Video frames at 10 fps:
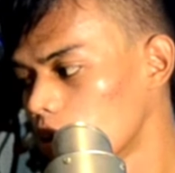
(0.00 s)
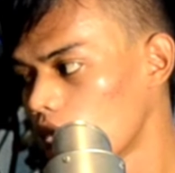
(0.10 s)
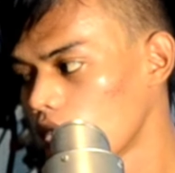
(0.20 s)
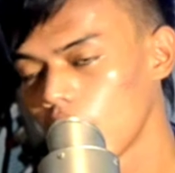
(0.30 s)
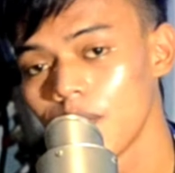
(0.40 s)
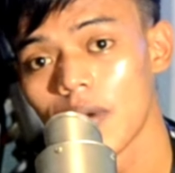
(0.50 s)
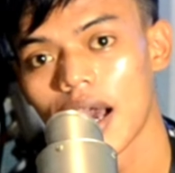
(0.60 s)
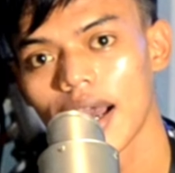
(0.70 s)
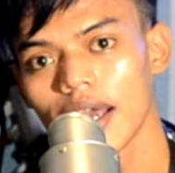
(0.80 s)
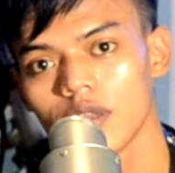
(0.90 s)
agak ke
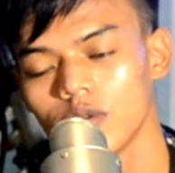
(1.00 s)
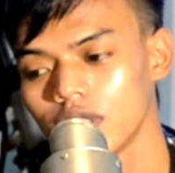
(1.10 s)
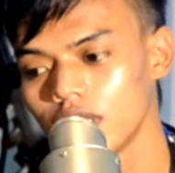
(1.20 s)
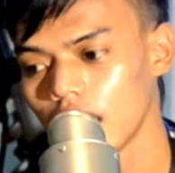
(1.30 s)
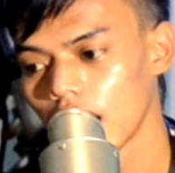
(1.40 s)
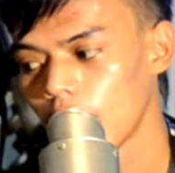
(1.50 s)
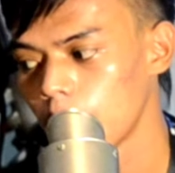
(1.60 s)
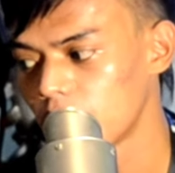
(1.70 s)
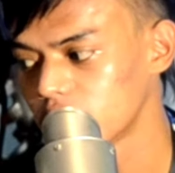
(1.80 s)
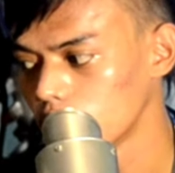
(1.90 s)
belakang gitu jadi agak
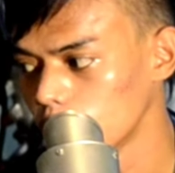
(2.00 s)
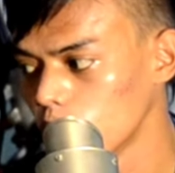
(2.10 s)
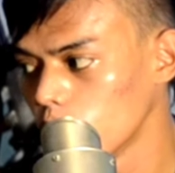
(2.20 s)
pas gitu